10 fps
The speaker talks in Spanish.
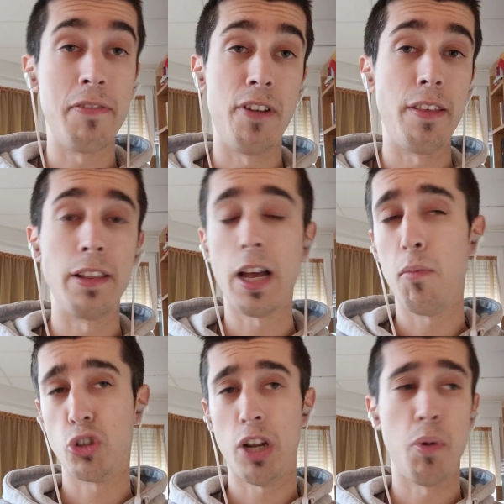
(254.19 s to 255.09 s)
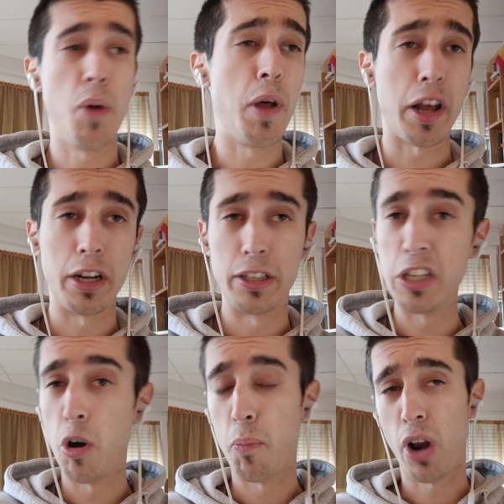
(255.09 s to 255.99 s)
Felicitamos al pueblo
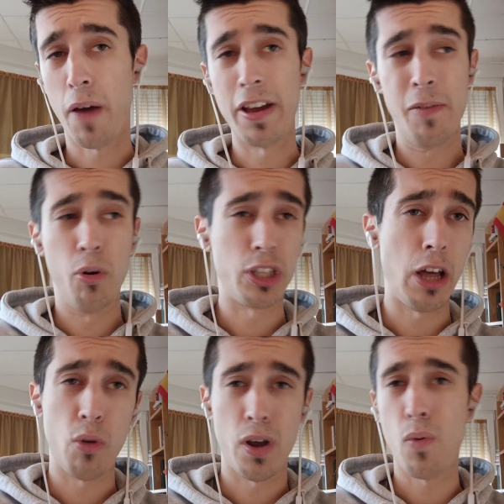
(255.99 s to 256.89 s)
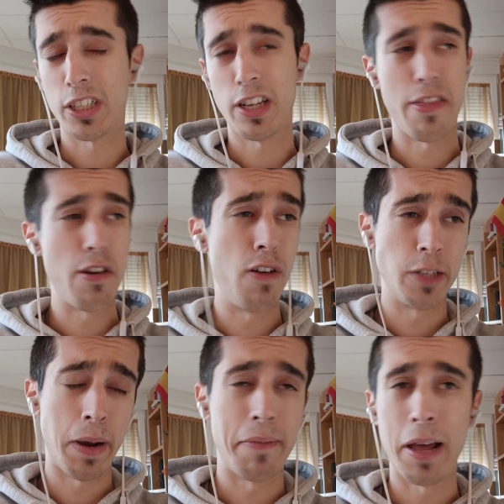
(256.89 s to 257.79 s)
argentino por haber votado en unas elecciones,
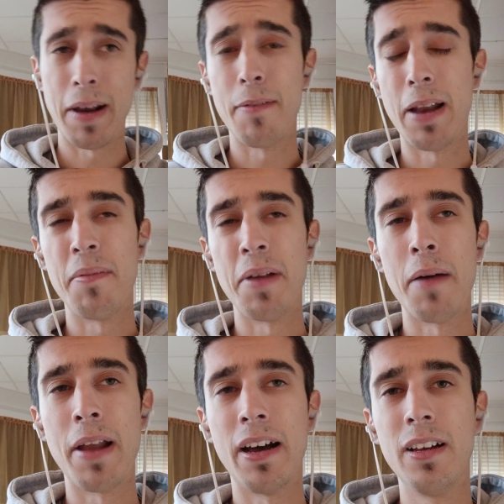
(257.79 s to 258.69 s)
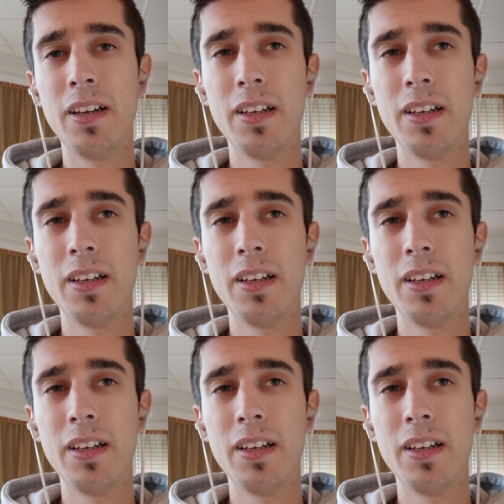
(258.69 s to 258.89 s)
bla, bla, bla, bla, bla, bla